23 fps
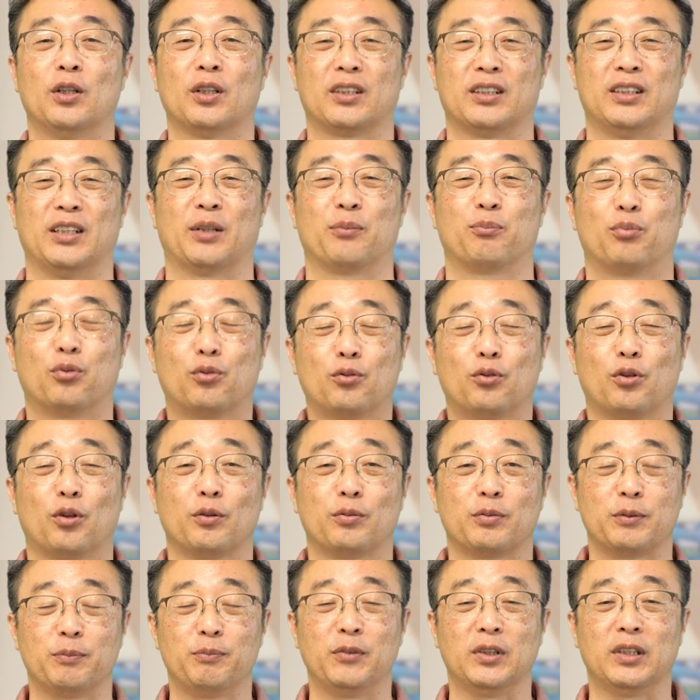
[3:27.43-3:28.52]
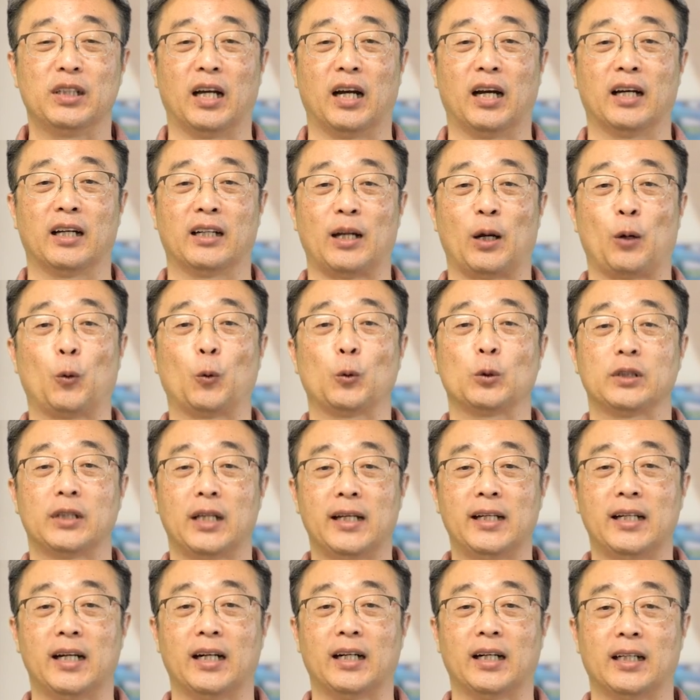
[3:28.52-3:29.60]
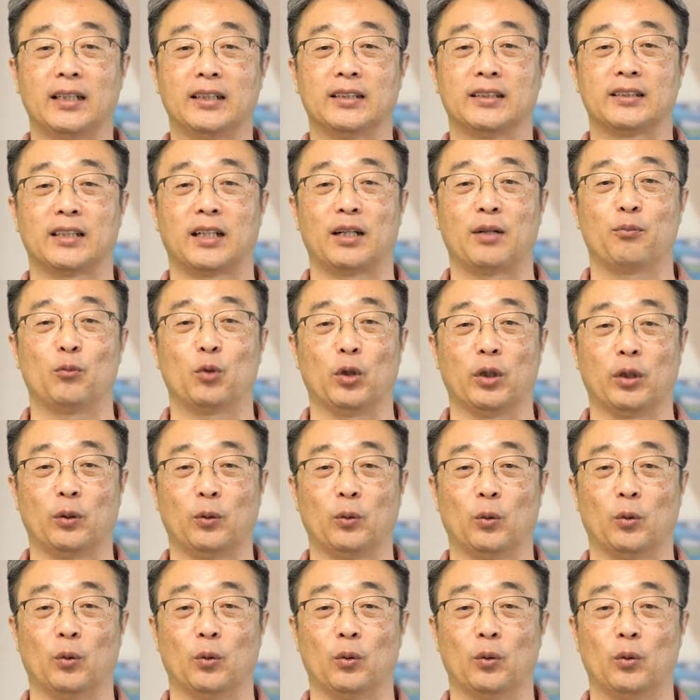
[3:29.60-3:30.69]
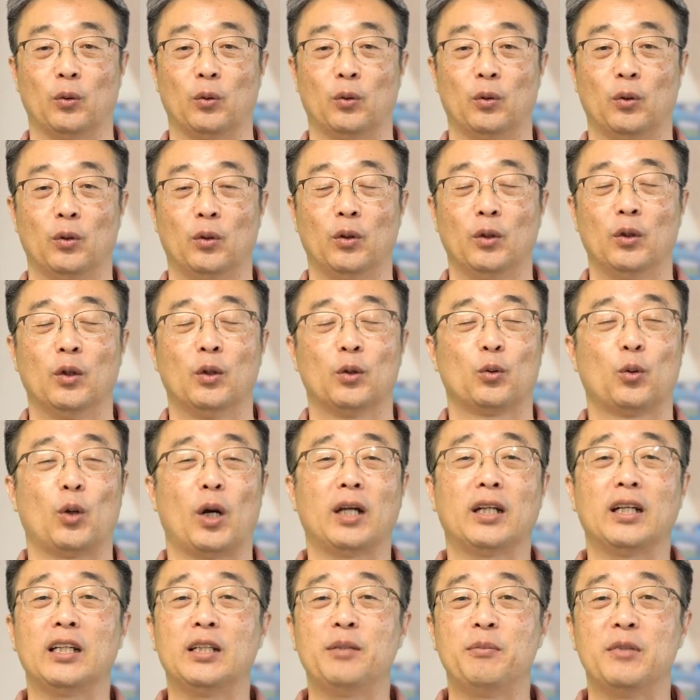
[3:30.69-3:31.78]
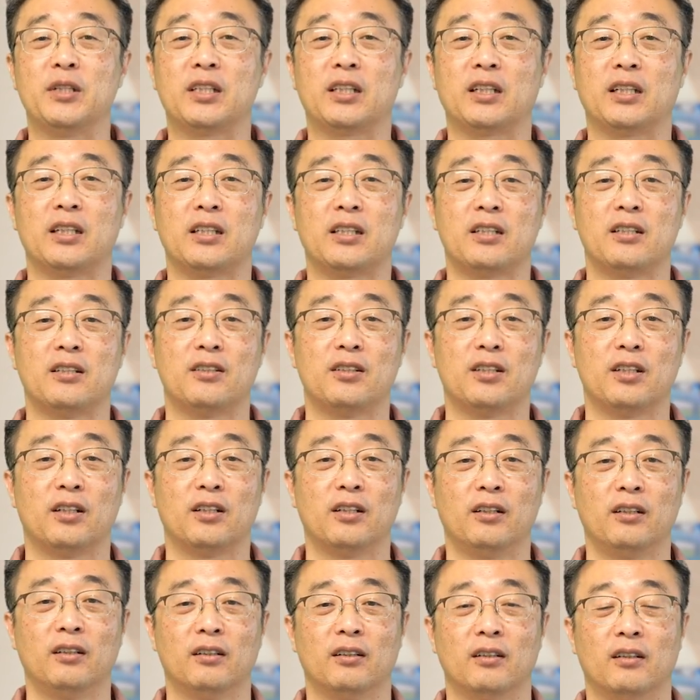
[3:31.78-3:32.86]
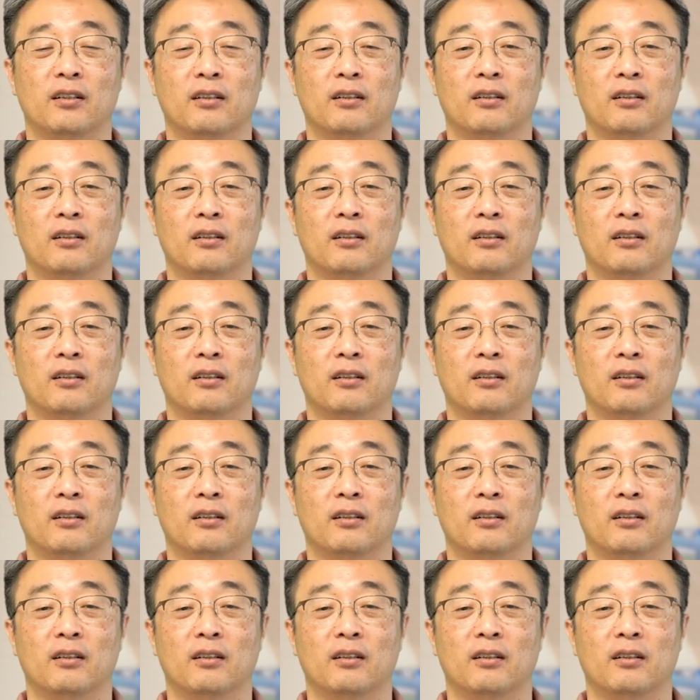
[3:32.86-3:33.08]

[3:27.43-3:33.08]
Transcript: 그냥 부끄럽습니다 라고 생각하는 사람도 있고 또 하나님이 시키시는 일을